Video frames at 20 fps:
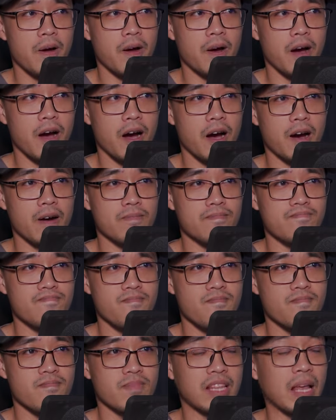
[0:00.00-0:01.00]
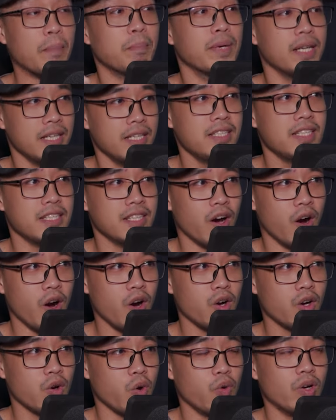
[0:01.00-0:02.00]
um, thâm ý gì
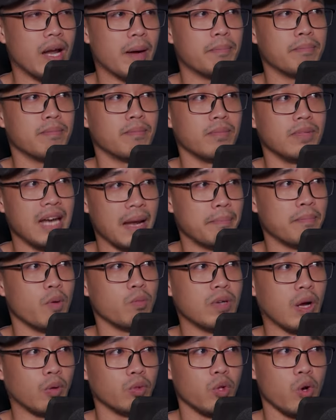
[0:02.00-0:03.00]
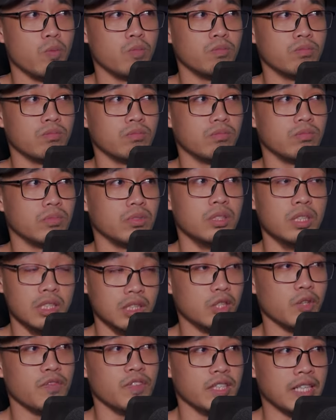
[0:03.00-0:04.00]
đó của Lam, Lam Mộng Đạo Tôn đưa
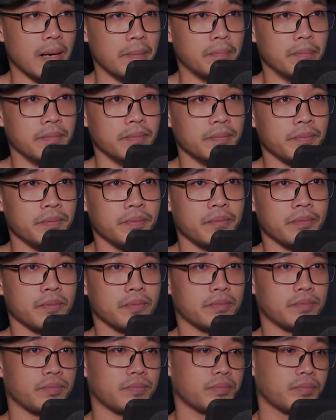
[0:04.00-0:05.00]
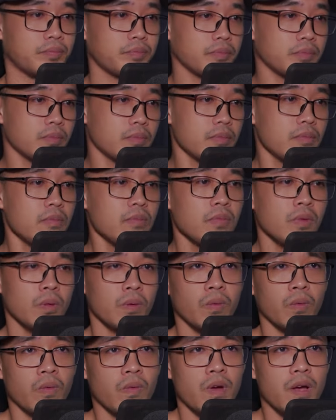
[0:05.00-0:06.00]
cho Vương Lâm. Theo
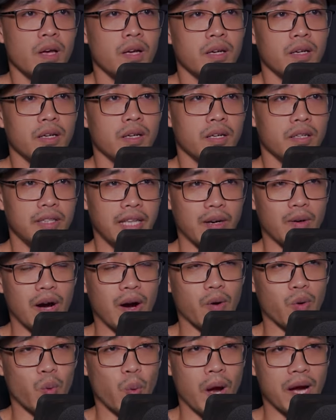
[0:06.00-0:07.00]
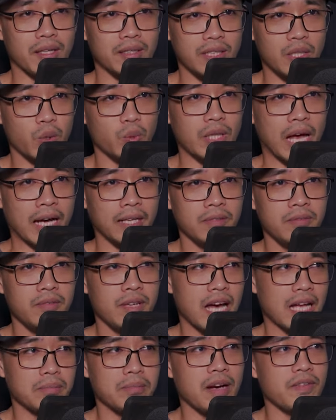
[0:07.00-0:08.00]
hào quang tiêu tan, ánh mắt Vương Lâm lại một
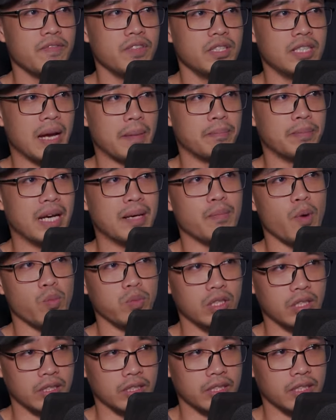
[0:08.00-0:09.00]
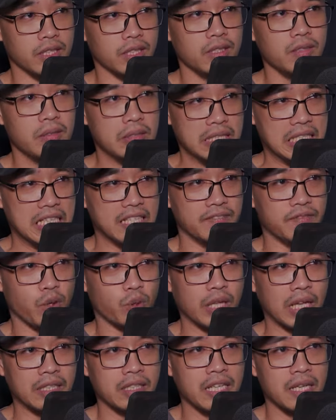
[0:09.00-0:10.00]
lần nữa nhìn vào thanh kiếm băng và
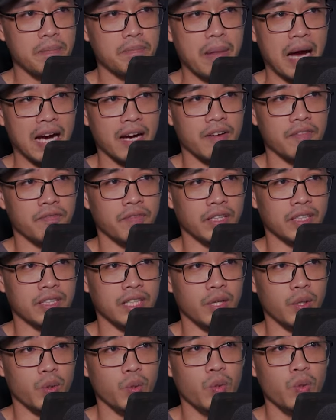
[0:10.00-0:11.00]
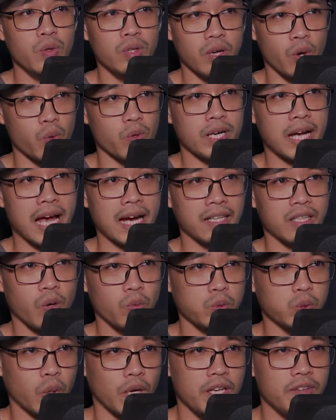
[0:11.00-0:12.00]
tiểu cầu lốc xoáy vẫn còn y như lúc Lam
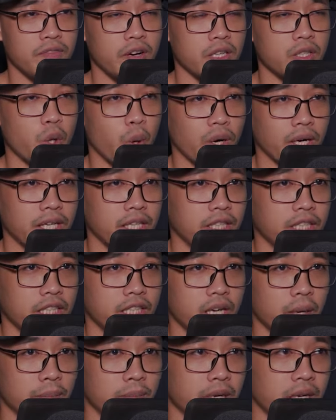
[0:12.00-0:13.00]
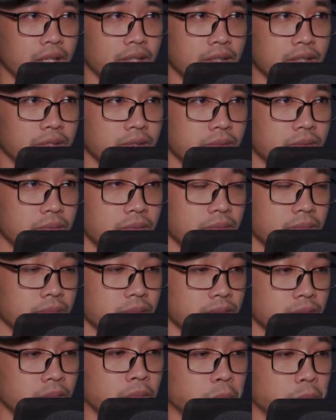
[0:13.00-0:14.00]
Mộng Đạo Tôn rời khỏi, chưa hề
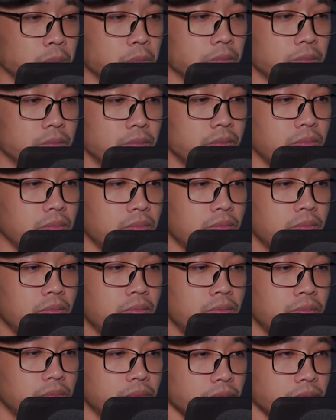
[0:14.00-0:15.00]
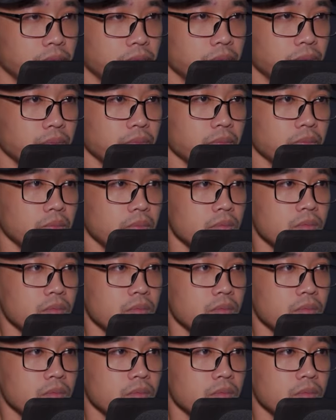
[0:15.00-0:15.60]
biến hóa, đang trôi nổi giữa không trung.